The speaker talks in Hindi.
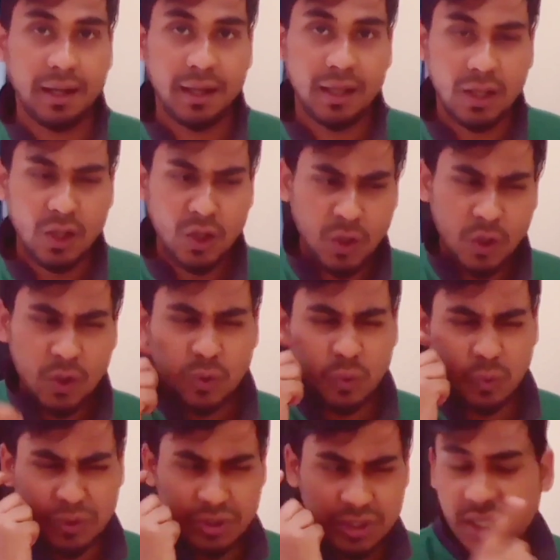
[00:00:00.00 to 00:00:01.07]
है
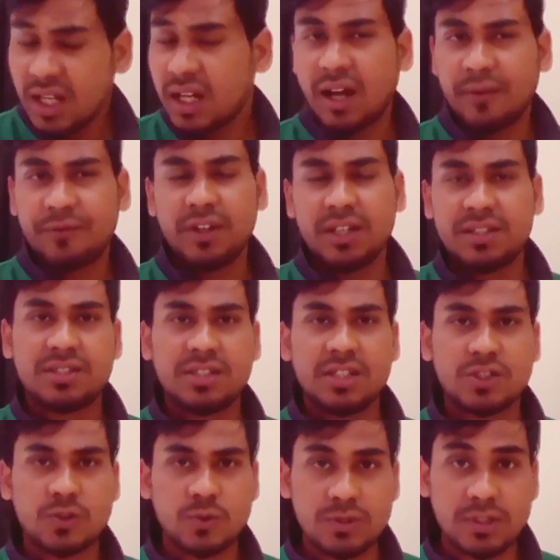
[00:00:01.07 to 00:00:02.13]
तो ये काफ़ी
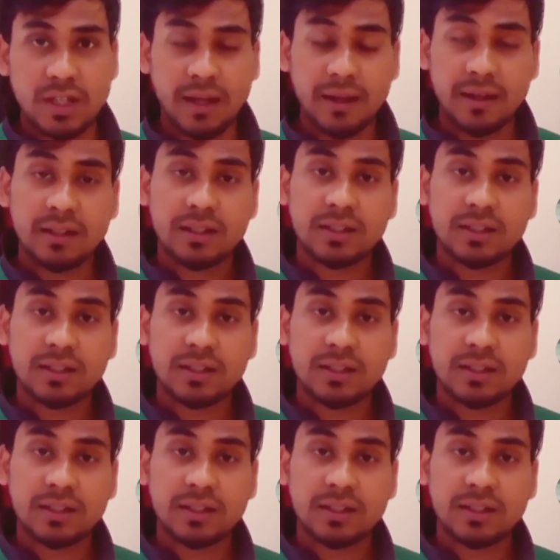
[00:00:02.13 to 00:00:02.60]
अच्छे शूज़ है